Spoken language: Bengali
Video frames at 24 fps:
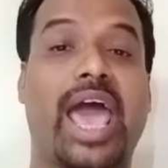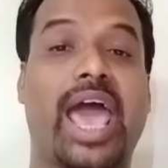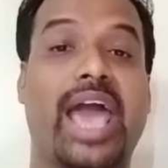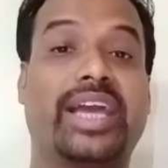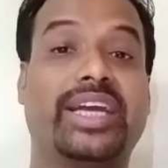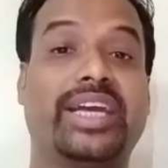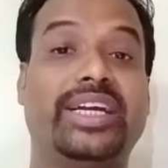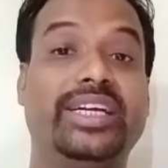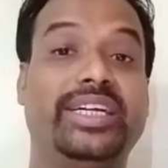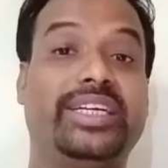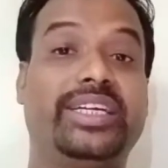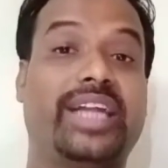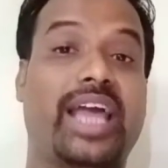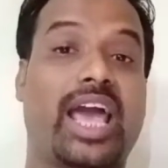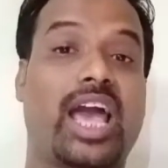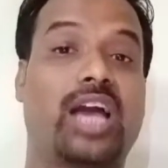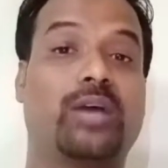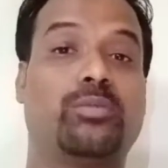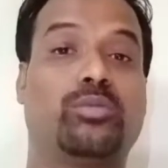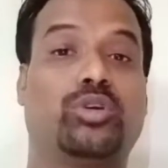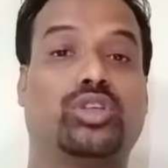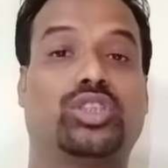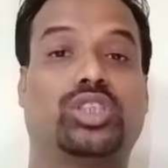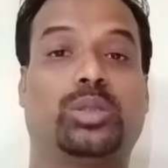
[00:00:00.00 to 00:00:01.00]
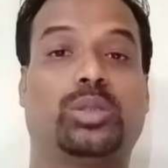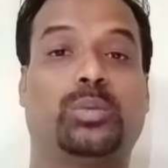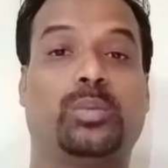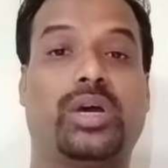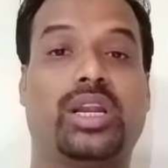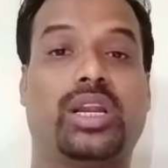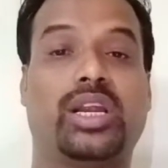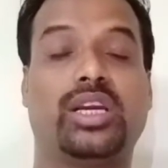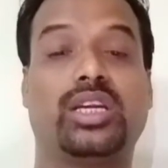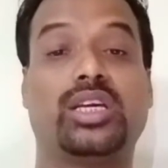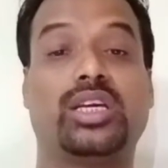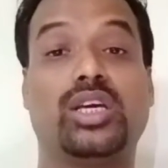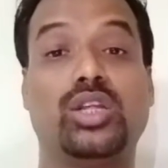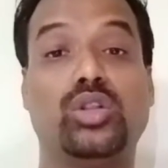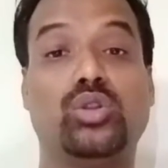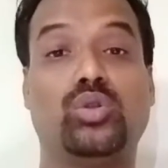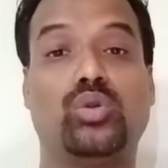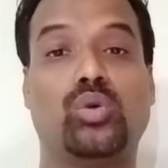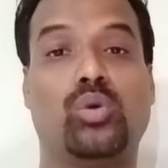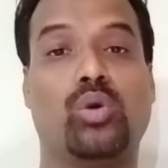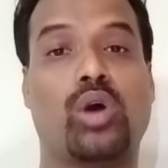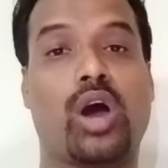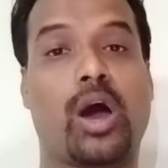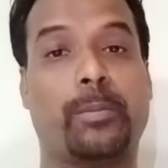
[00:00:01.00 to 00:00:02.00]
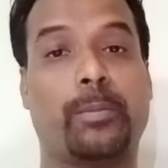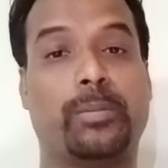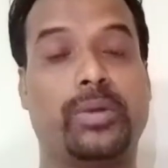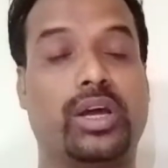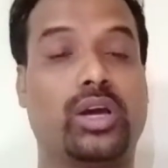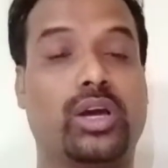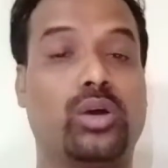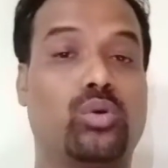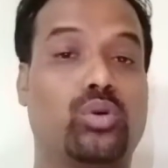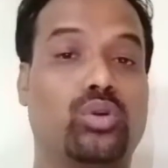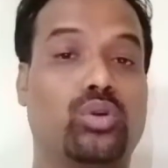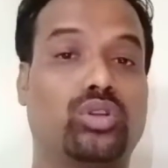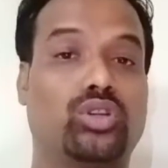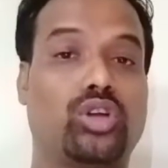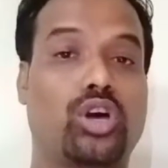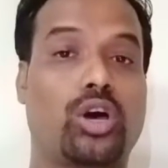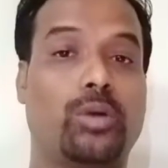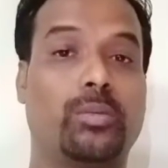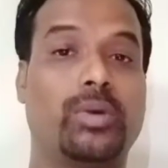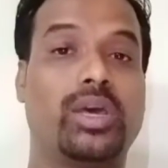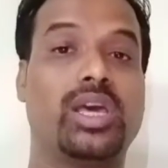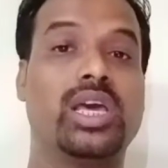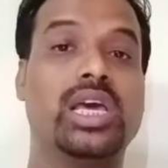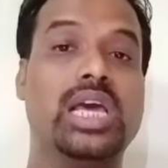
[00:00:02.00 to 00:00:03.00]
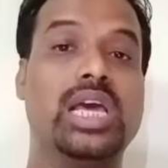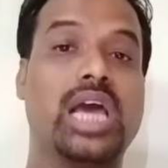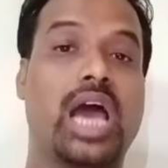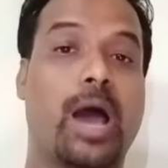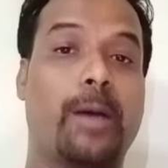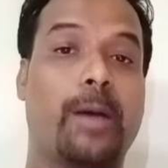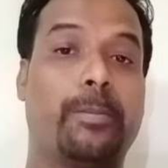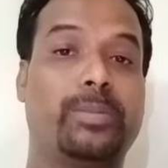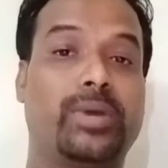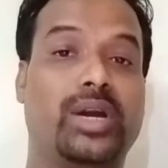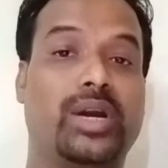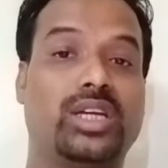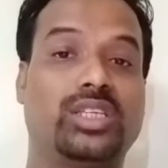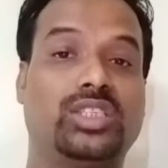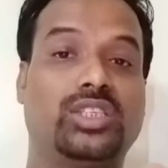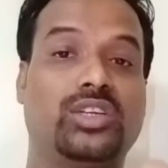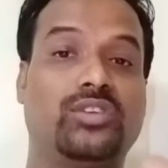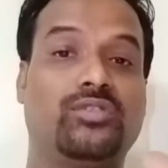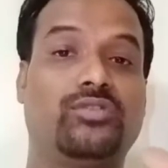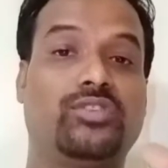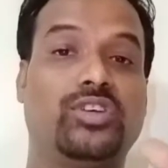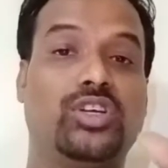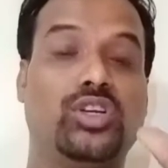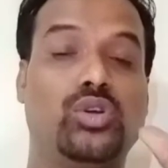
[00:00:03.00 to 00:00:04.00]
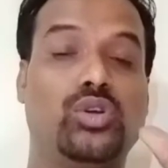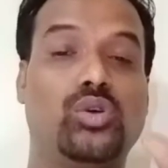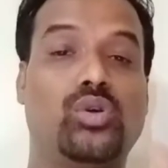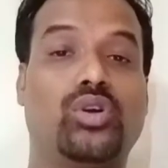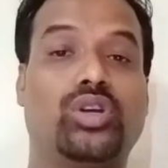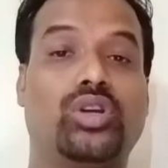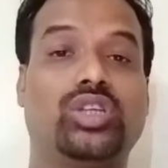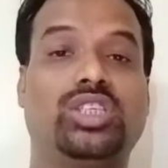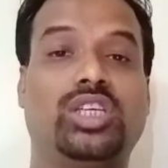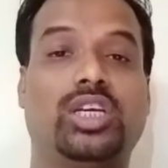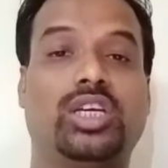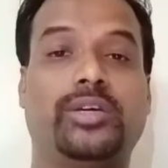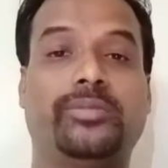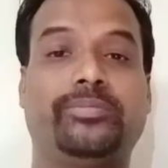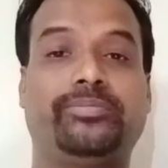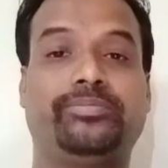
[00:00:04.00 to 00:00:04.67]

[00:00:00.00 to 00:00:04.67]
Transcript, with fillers: একই ট্যাগ বসাতে পারেন কিন্তু আপনাকে করতে হবে আপনার যে ভিডিওর যে